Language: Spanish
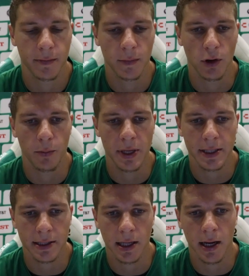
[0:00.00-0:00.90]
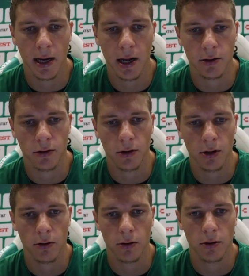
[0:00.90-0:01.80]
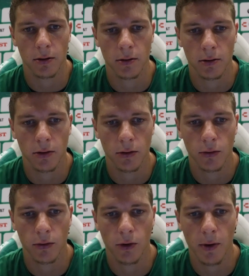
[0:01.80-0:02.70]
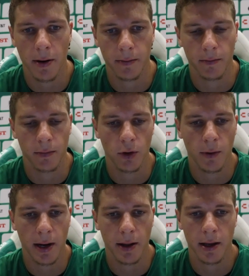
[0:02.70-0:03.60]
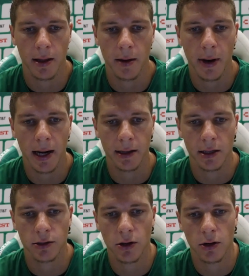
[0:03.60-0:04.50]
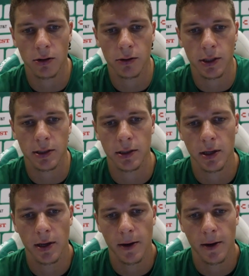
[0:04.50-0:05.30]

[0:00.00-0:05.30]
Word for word: lo pisa sin querer, yo creo, no, no, no, va, de, mala intención. Entonces,